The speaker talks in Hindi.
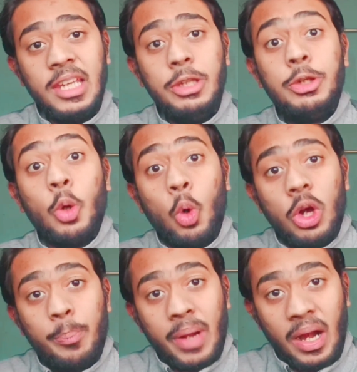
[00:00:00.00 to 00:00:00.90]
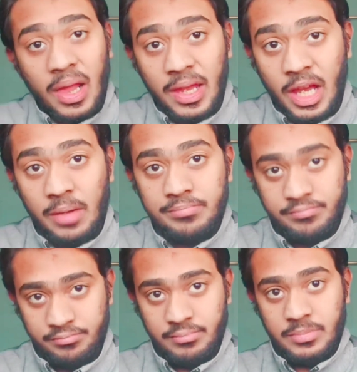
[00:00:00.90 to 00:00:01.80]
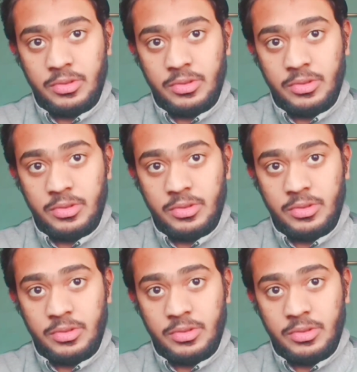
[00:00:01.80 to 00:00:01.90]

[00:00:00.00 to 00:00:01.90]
ऐसे ही योग प्राणायाम